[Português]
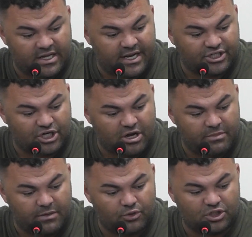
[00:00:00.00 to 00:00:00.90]
Igreja
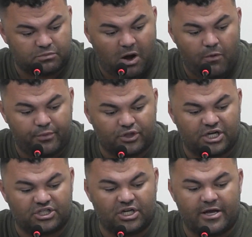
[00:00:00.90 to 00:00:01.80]
Câmara Municipal o
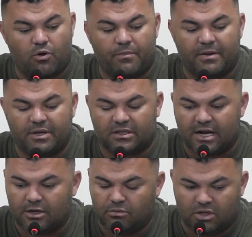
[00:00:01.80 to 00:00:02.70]
projeto de lei
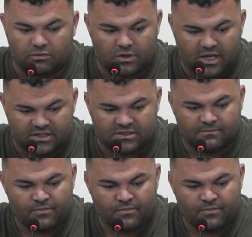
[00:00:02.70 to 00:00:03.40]
complementar número 3,